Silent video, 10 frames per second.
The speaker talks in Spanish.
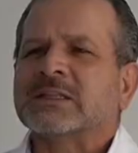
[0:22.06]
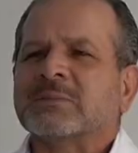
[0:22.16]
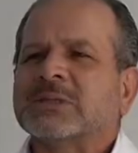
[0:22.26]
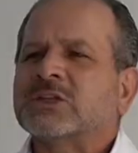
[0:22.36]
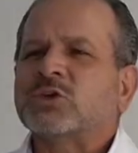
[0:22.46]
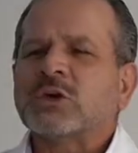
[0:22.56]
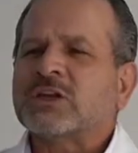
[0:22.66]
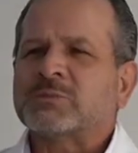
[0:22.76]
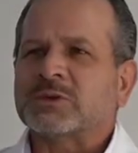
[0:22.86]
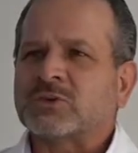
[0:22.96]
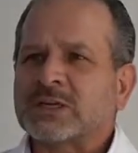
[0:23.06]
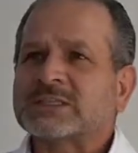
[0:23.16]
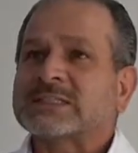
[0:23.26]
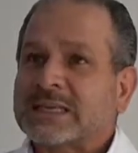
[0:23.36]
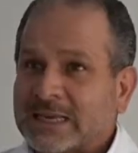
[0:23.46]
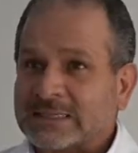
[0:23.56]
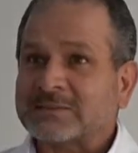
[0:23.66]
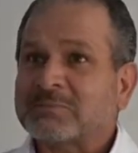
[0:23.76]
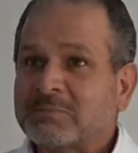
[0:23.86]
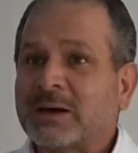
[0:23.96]
también de todas las personas que
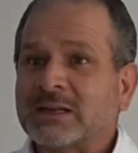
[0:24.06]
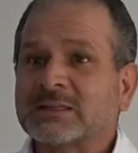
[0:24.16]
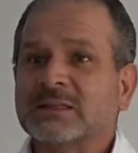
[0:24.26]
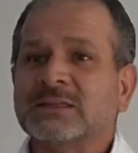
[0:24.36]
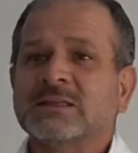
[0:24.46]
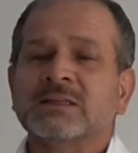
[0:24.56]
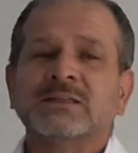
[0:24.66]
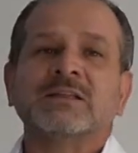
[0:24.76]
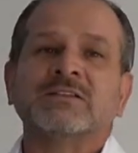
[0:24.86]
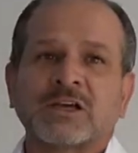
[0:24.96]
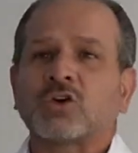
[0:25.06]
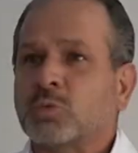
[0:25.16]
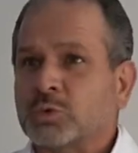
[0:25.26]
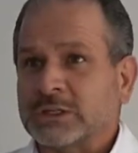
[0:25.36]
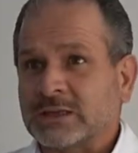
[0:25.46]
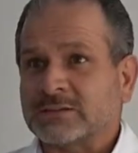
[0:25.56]
hacen parte de esta comunidad